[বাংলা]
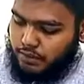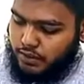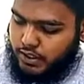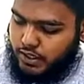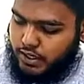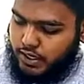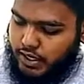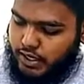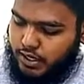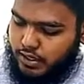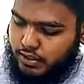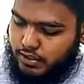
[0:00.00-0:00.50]

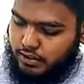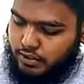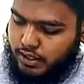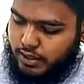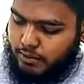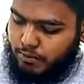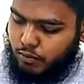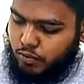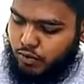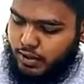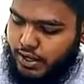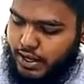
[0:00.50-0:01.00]
যে
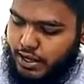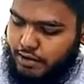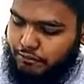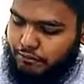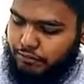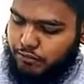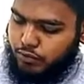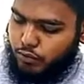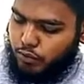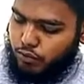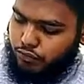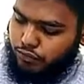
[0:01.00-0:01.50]
ডাব্লু এফ
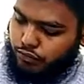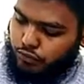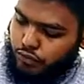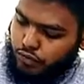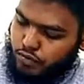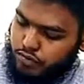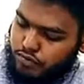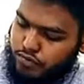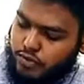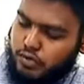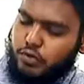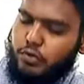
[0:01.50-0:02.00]
টু
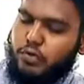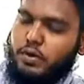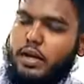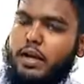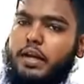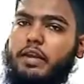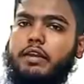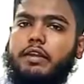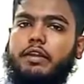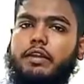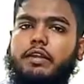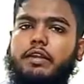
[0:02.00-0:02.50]
ফোর জিরো
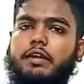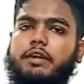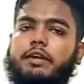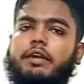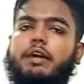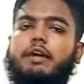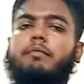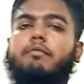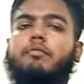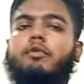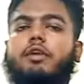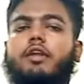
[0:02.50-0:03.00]
নাইন ই
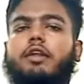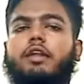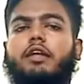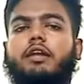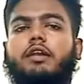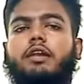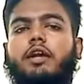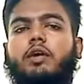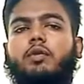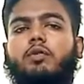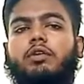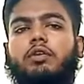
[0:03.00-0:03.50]
এই
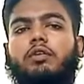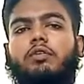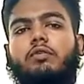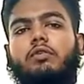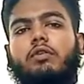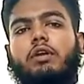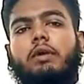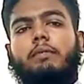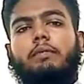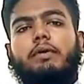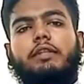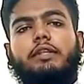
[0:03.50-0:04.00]
মডেলের
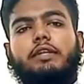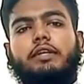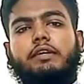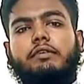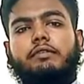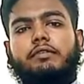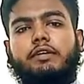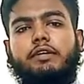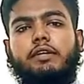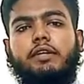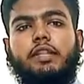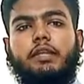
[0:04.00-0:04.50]
রাউটারগুলো আমাদের
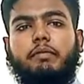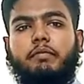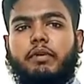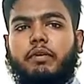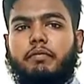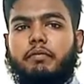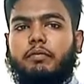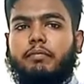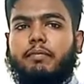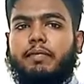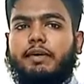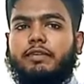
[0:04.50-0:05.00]
কাছ থেকে নিতে
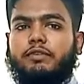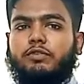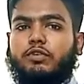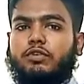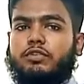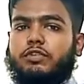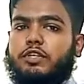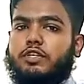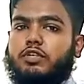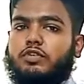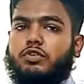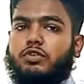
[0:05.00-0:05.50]
পারবেন মাত্র
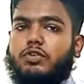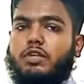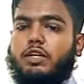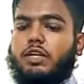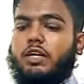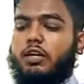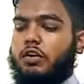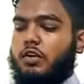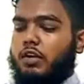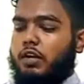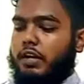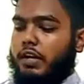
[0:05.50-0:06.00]
তেরোশো
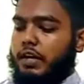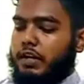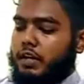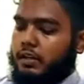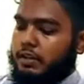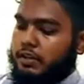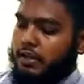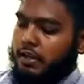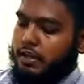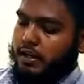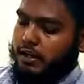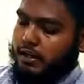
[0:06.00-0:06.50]
টাকা হলে এটা
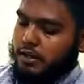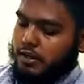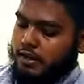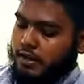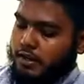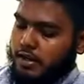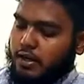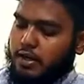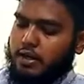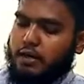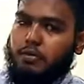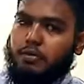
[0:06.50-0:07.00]
তিন
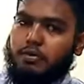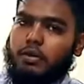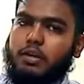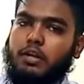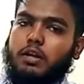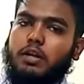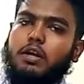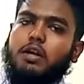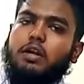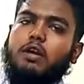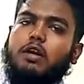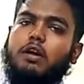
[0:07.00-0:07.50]
ইন্টিনার
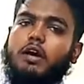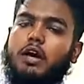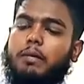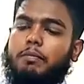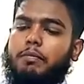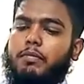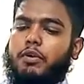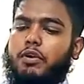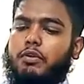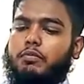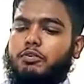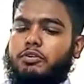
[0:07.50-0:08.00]
রাউটার
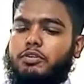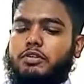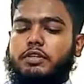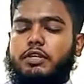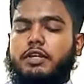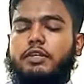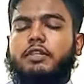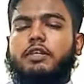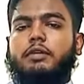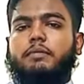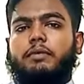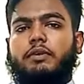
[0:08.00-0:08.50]
আপনারা অবশ্যই
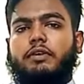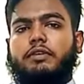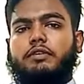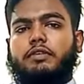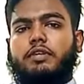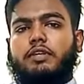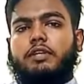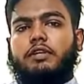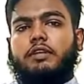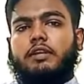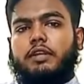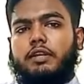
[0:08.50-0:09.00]
দেখতে
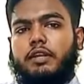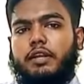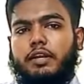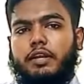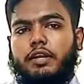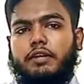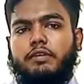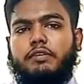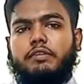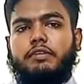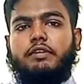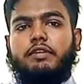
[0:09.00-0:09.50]
পেয়েছেন এটা
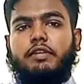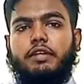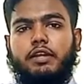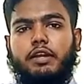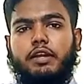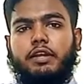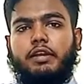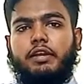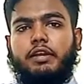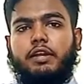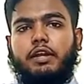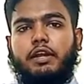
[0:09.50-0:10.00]
নেটিসের তিন
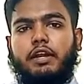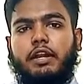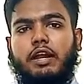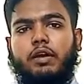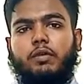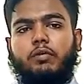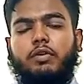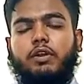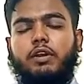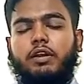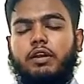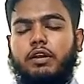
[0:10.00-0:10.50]
ইন্টিনার
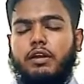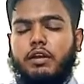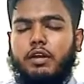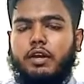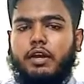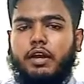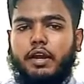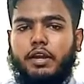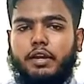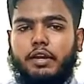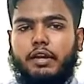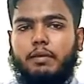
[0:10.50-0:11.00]
রাউটার
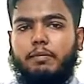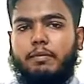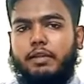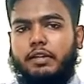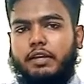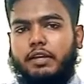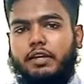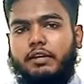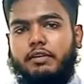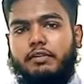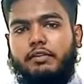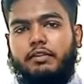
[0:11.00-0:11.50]
এটা
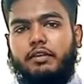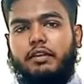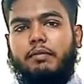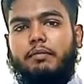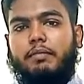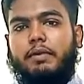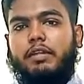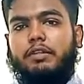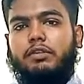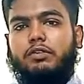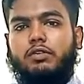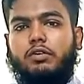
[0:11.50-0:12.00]
আমাদের কাছ থেকে
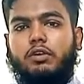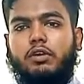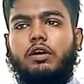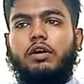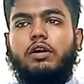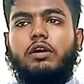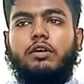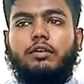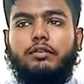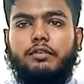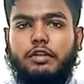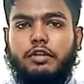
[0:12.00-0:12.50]
মাত্র
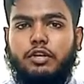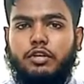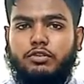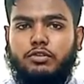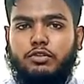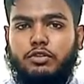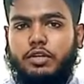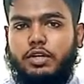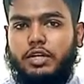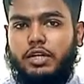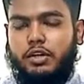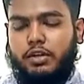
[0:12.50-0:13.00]

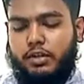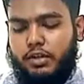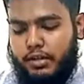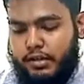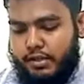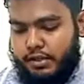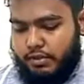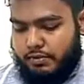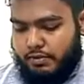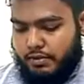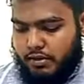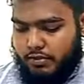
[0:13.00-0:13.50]
তেরোশো টাকা হলে
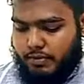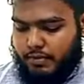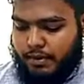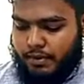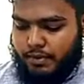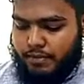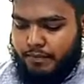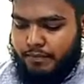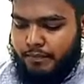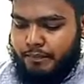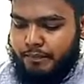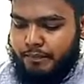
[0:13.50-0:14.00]
নিতে পারবেন